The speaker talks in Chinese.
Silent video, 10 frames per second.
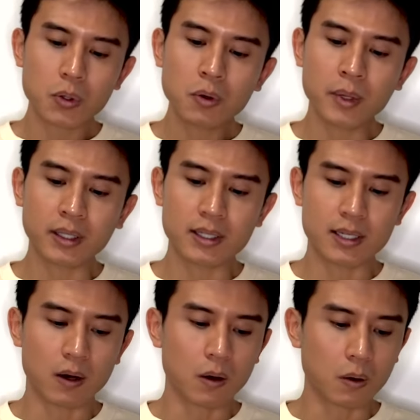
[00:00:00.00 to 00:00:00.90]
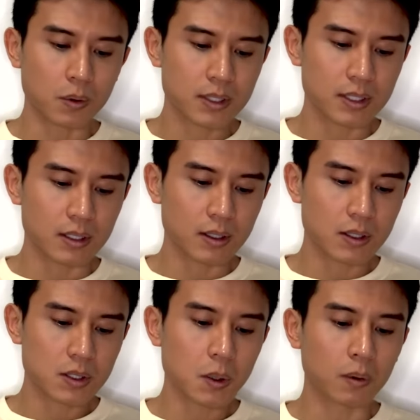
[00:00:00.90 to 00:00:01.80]
聪明的小猴子
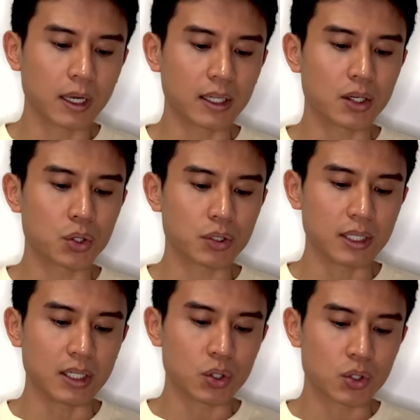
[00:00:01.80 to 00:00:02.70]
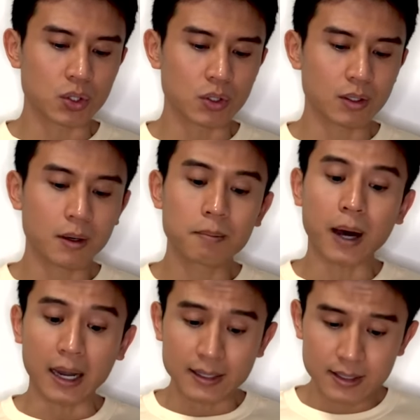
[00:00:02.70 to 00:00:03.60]
送来的是一只
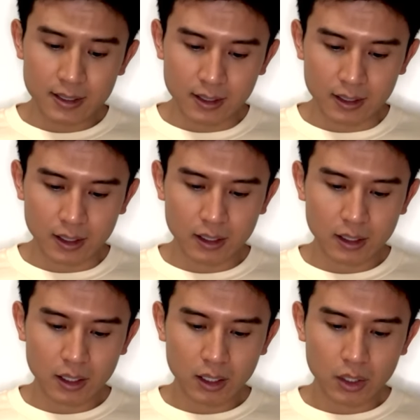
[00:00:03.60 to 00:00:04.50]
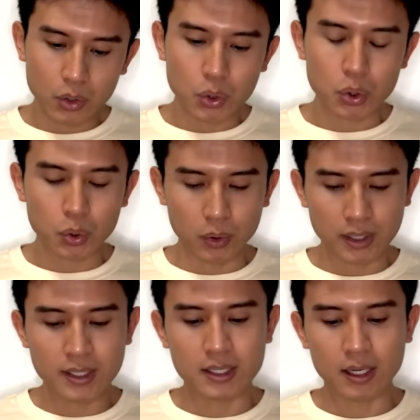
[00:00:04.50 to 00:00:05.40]
白色的
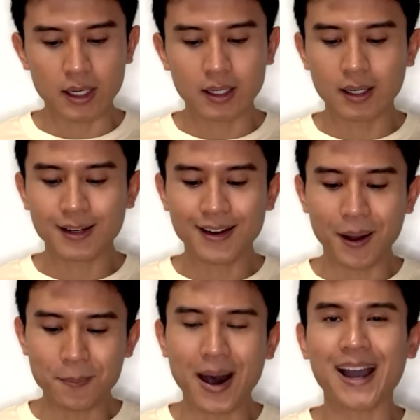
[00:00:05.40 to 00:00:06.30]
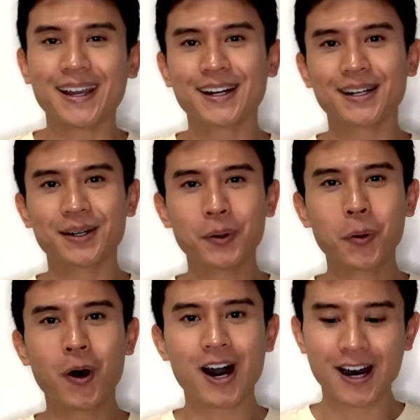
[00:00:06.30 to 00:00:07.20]
纯洁的百合
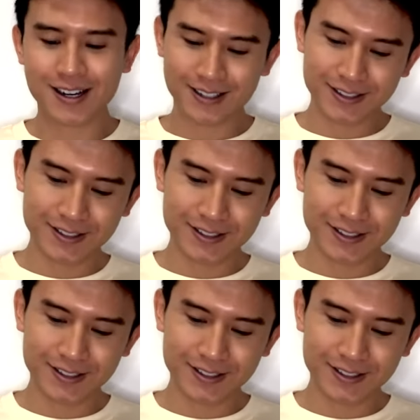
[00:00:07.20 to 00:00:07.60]
花。